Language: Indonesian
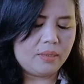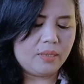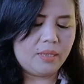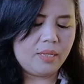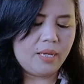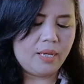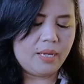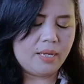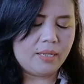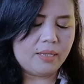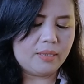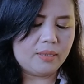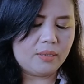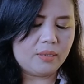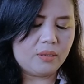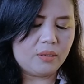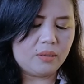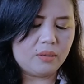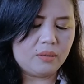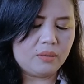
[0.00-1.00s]
dengan
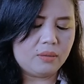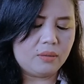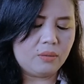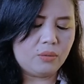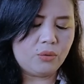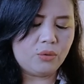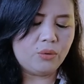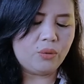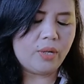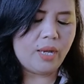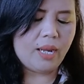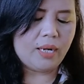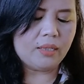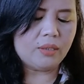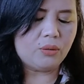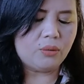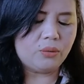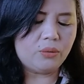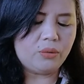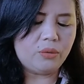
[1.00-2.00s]
tujuh
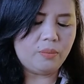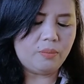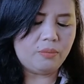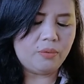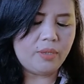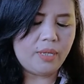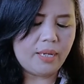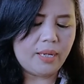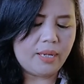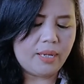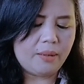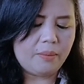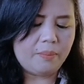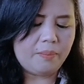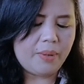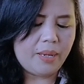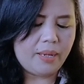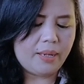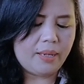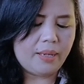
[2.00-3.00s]
kartu Bunda akan
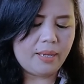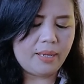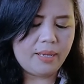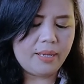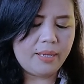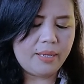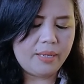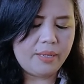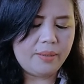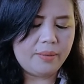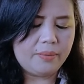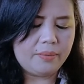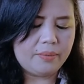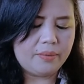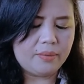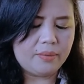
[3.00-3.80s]
pakai